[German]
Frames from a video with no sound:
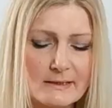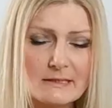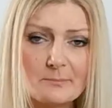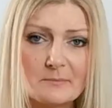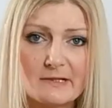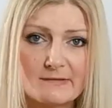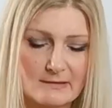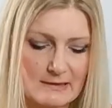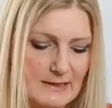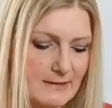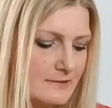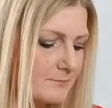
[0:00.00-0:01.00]
Ich habe mir jetzt ein
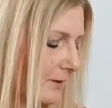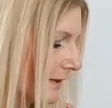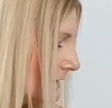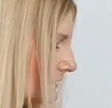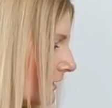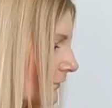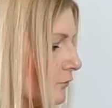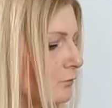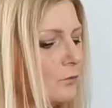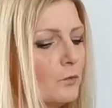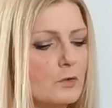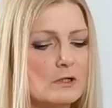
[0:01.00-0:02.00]
kleines Brettchen dazu
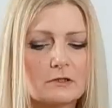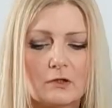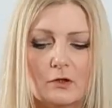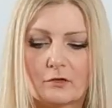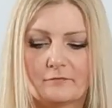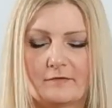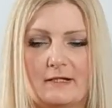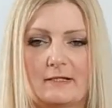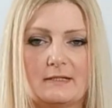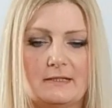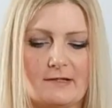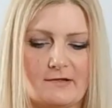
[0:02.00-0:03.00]
geholt und werde
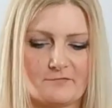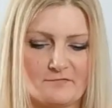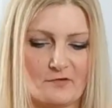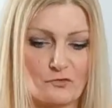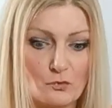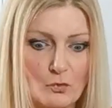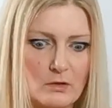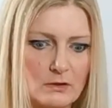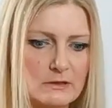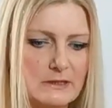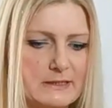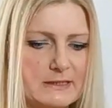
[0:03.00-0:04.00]
jetzt
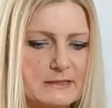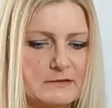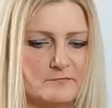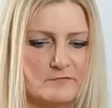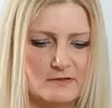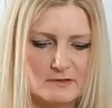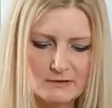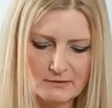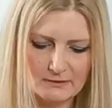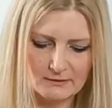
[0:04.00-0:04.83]
versuchen, irgendwie